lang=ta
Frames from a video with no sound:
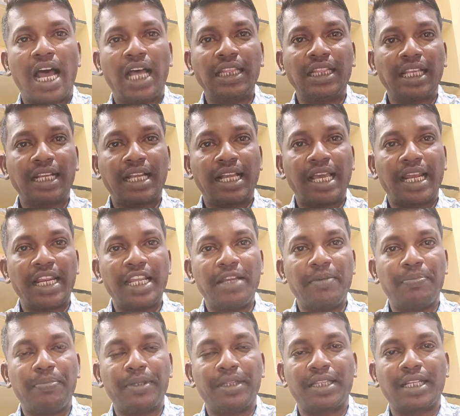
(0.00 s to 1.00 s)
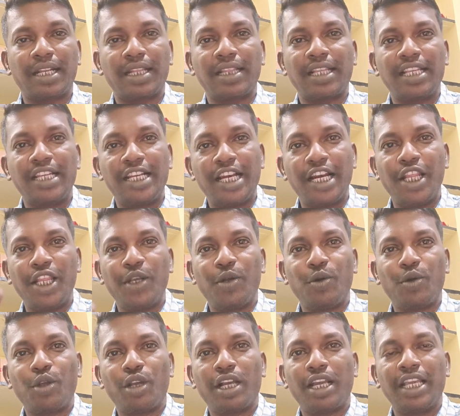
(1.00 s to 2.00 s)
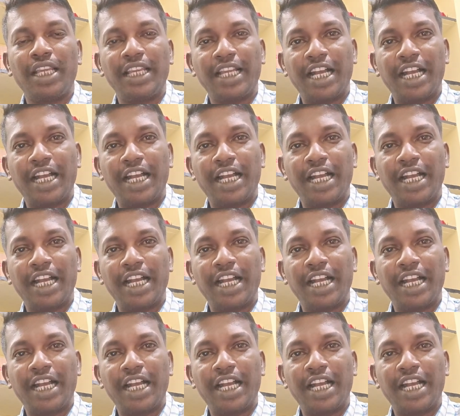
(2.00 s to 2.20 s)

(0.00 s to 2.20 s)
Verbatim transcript: அந்த கிரைய பத்திரத்தை எழுதி கொடுக்க